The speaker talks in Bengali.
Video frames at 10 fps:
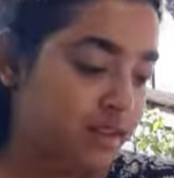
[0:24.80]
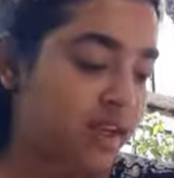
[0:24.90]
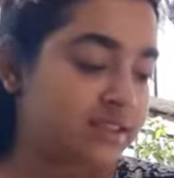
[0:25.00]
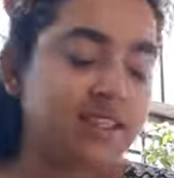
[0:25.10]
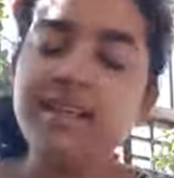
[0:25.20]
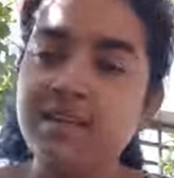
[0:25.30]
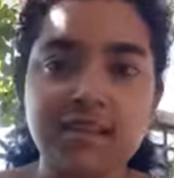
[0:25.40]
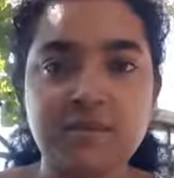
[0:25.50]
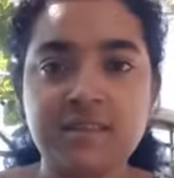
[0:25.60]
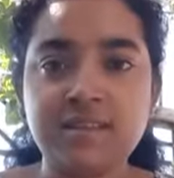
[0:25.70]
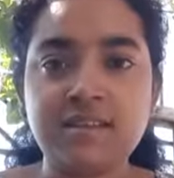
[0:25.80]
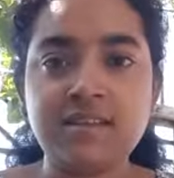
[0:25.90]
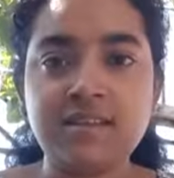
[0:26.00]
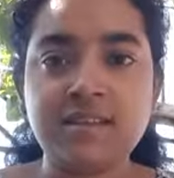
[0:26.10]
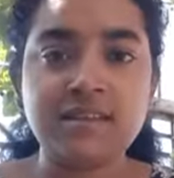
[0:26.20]
আজকে লিখলাম এটা
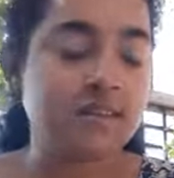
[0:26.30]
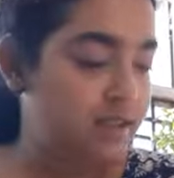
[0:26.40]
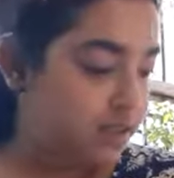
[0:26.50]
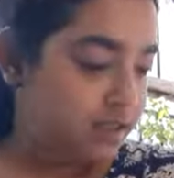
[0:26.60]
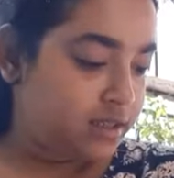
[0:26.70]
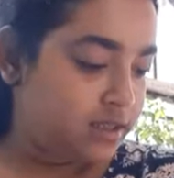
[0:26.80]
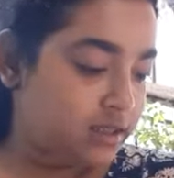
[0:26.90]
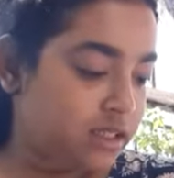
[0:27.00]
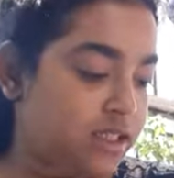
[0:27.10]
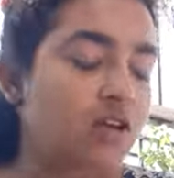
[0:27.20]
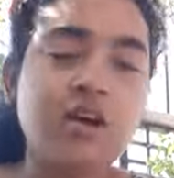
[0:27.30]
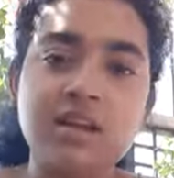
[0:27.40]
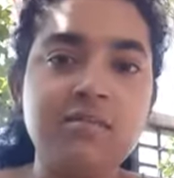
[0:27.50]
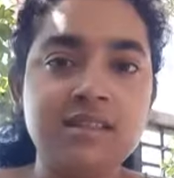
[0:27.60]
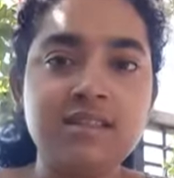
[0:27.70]
একটা
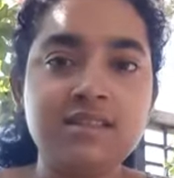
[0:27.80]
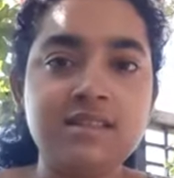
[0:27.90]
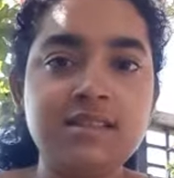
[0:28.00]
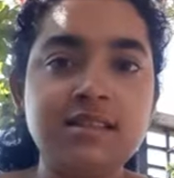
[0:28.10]
কলাম লিখেছি